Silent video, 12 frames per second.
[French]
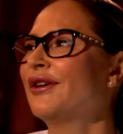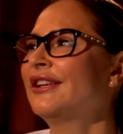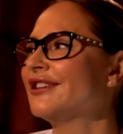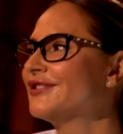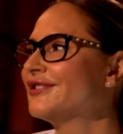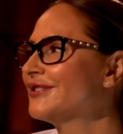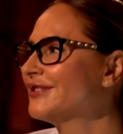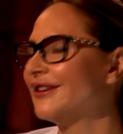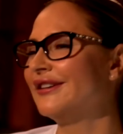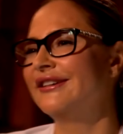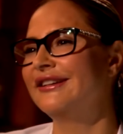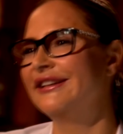crois qu'il y a juste
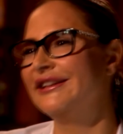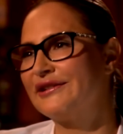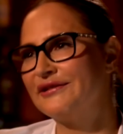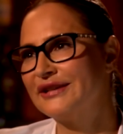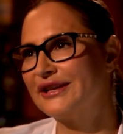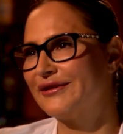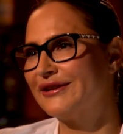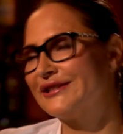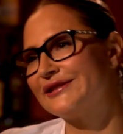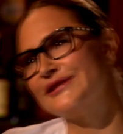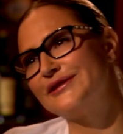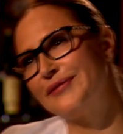les cons qui croient
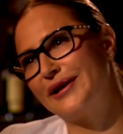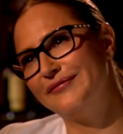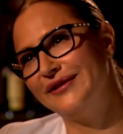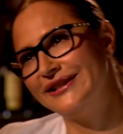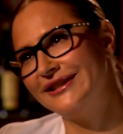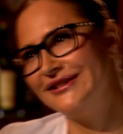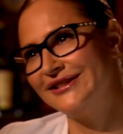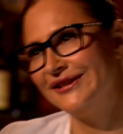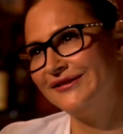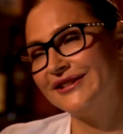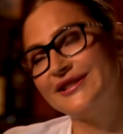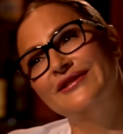qu'ils sont suprêmement intelligents.
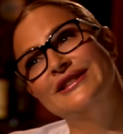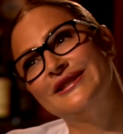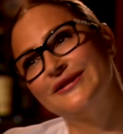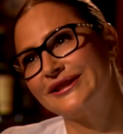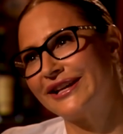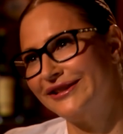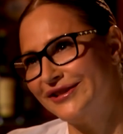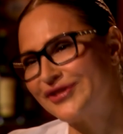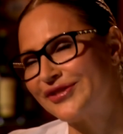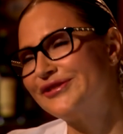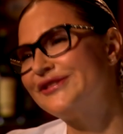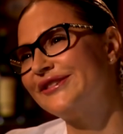De toute façon, mm. ils sont très
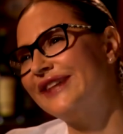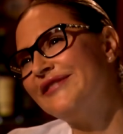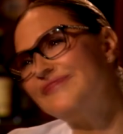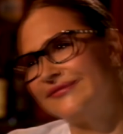dangereux, ceux-là.